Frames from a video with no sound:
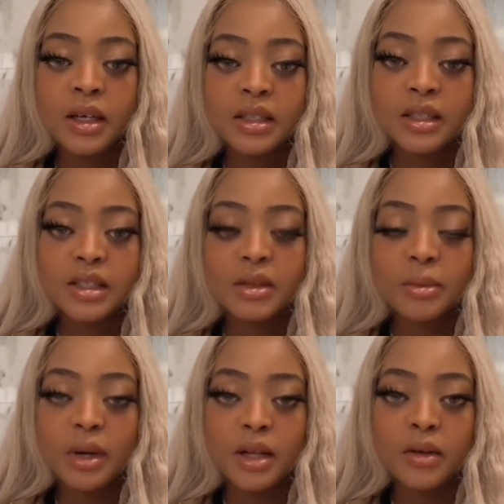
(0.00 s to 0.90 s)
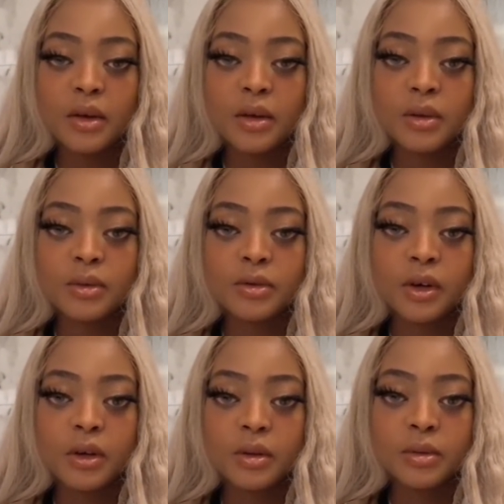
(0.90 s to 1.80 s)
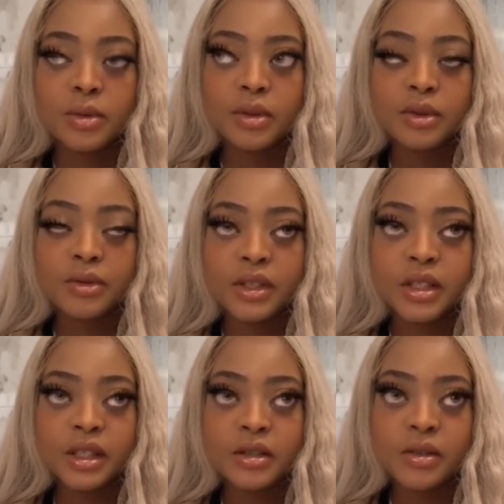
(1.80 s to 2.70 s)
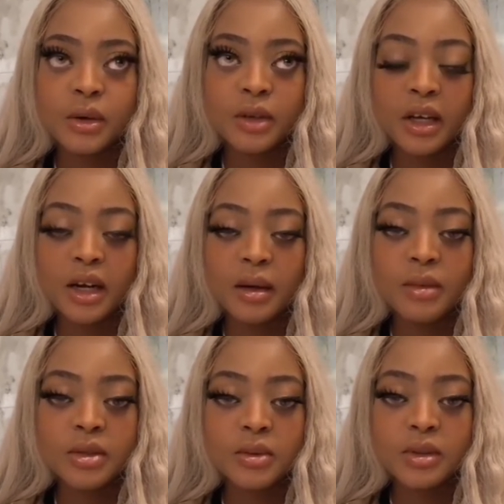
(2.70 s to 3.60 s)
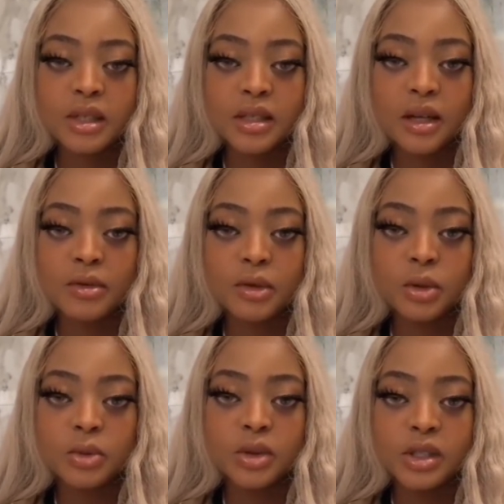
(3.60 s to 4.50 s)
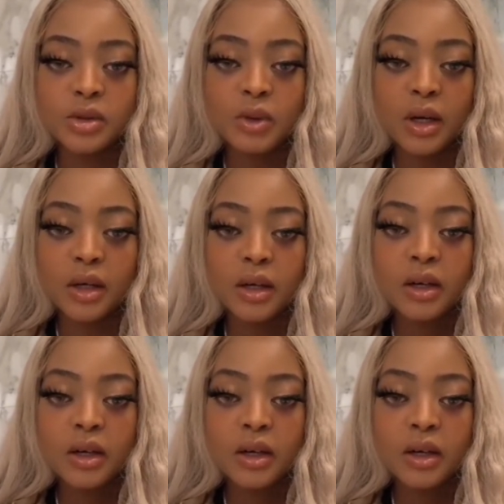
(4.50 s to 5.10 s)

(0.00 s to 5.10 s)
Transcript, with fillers: J'ai dit que maintenant, enfin, je suis fatiguée, je vais rentrer à la maison. Ça, c'est la fin de mon histoire.